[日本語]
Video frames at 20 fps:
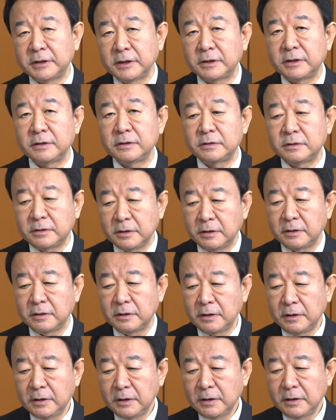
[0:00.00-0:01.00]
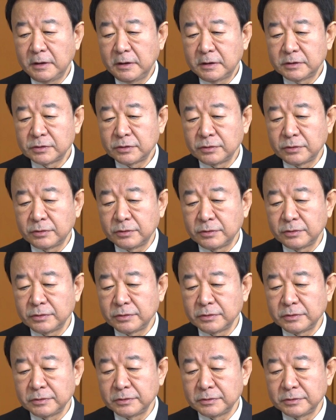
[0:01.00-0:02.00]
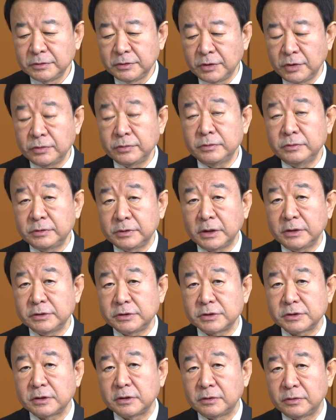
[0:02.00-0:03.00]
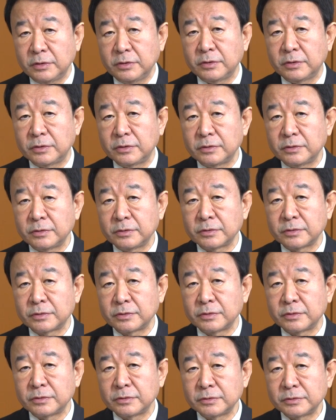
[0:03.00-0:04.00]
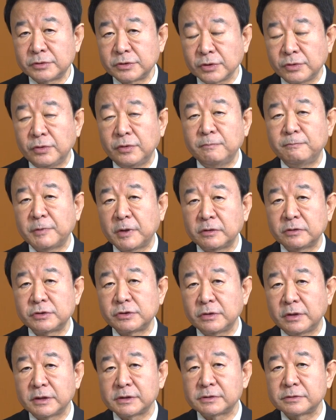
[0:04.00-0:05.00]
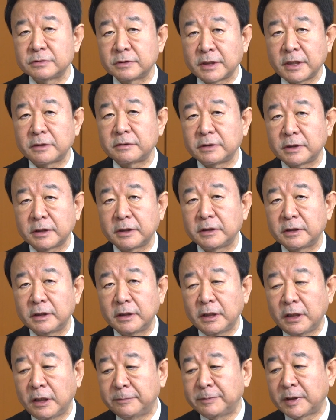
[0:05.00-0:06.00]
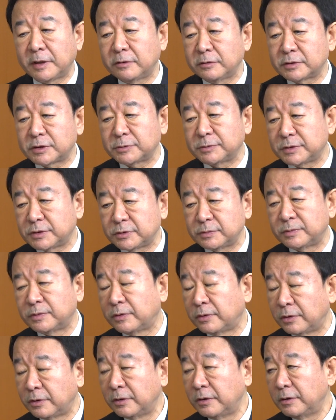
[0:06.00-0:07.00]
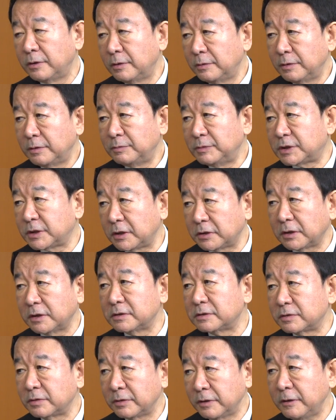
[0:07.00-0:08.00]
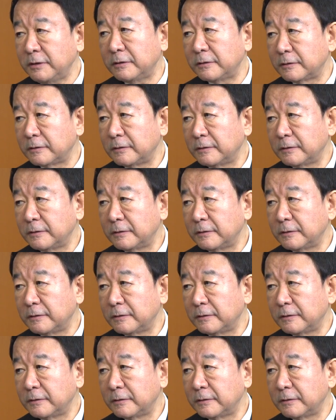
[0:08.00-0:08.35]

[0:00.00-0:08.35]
出て行ってその魚群探知機の超音波の周波数を変えるだけで油の粒々を見つけたんですよね。